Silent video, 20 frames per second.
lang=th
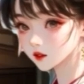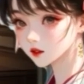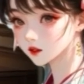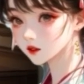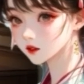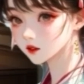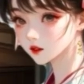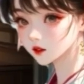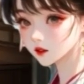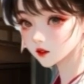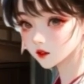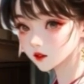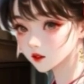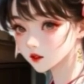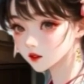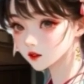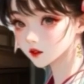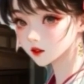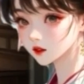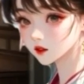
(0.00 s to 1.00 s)
พองผุดพาขอ
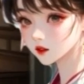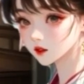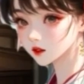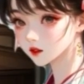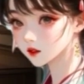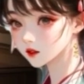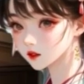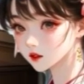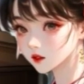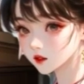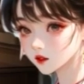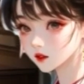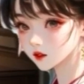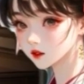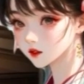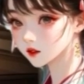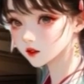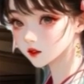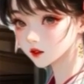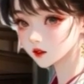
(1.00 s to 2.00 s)
งนิกายกระบี่สวรร
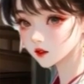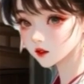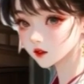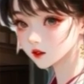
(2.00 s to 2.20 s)
ค์ได้